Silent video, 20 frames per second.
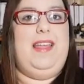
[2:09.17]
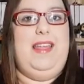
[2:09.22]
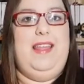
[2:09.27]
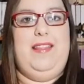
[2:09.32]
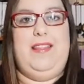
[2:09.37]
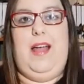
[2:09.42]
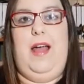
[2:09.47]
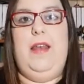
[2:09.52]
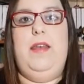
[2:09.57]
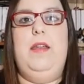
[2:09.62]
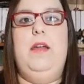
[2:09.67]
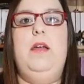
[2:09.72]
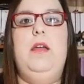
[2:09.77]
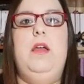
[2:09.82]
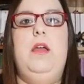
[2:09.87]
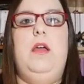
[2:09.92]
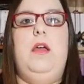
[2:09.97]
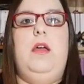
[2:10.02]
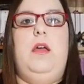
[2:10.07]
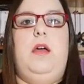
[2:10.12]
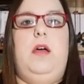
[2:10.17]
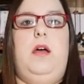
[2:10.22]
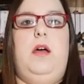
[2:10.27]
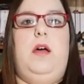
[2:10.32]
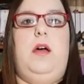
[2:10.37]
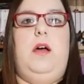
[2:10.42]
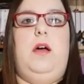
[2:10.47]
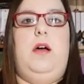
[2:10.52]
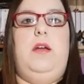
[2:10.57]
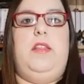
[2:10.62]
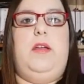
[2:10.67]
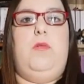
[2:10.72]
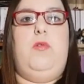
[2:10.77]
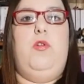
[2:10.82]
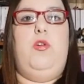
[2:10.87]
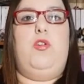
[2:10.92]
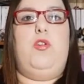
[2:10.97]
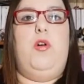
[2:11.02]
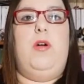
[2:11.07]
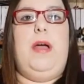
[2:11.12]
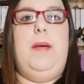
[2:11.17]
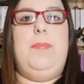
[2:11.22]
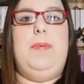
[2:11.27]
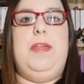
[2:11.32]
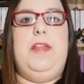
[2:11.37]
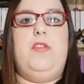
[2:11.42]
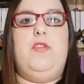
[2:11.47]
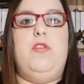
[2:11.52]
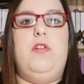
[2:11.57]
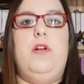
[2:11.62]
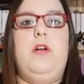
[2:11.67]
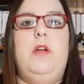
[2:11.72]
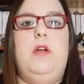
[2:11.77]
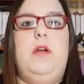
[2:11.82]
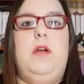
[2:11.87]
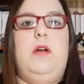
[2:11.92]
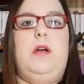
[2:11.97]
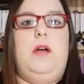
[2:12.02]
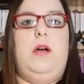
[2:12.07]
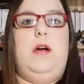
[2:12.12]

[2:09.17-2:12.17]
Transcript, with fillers: Ethan uh, da quello che ho capito uh,